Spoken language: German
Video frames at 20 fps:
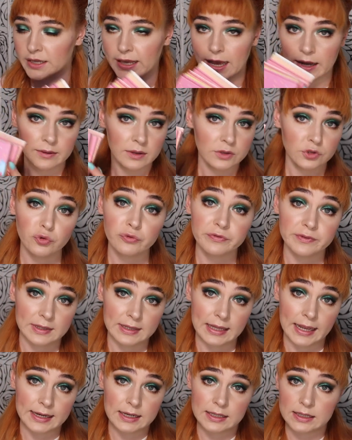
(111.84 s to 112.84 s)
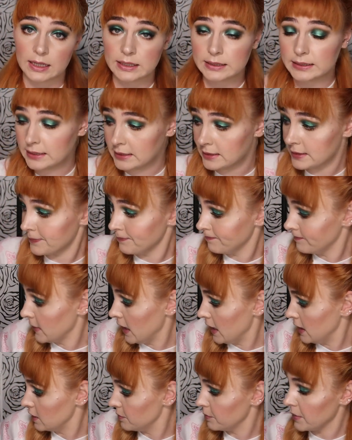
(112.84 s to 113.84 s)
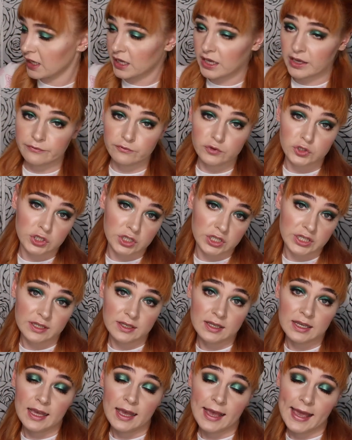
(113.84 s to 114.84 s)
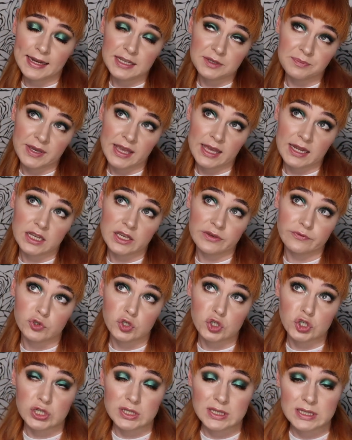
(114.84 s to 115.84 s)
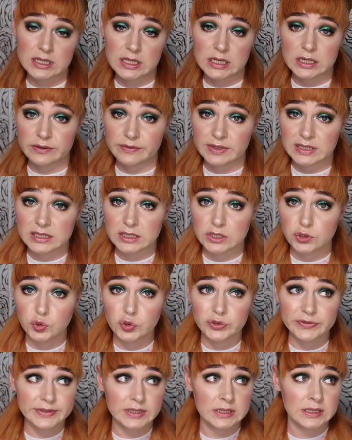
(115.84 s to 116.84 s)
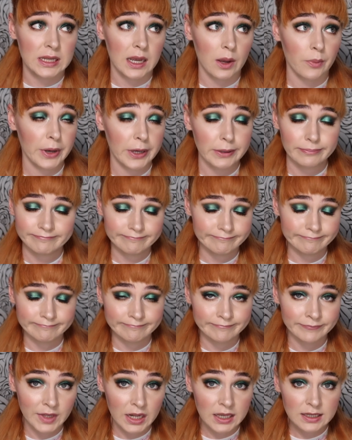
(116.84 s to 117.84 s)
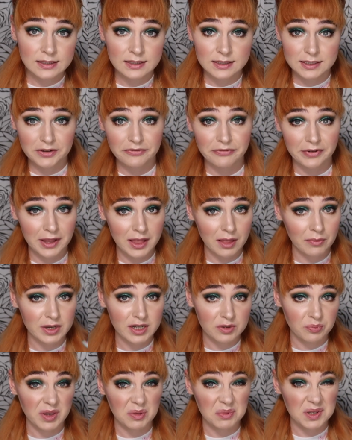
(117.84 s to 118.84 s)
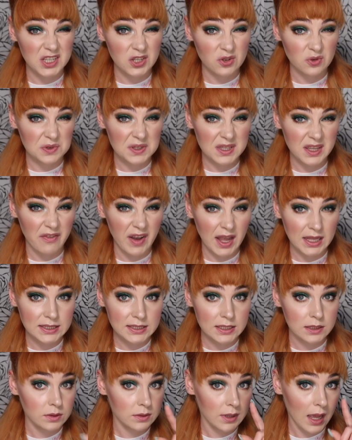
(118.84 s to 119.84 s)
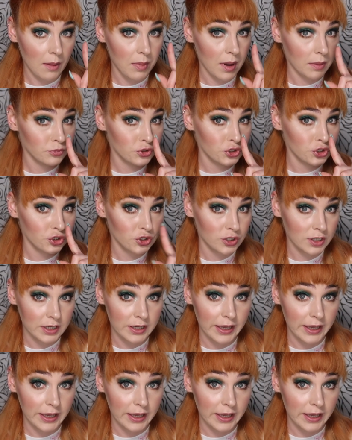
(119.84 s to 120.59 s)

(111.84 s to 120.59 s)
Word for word: Ja, duften leider nach nichts. Hätte ich mir gern hätte ich mir gerne gewünscht, dass die irgendwas duften, aber m ist nicht der Fall. Aber die Pigmentierung ist der Wahnsinn. Aber pst,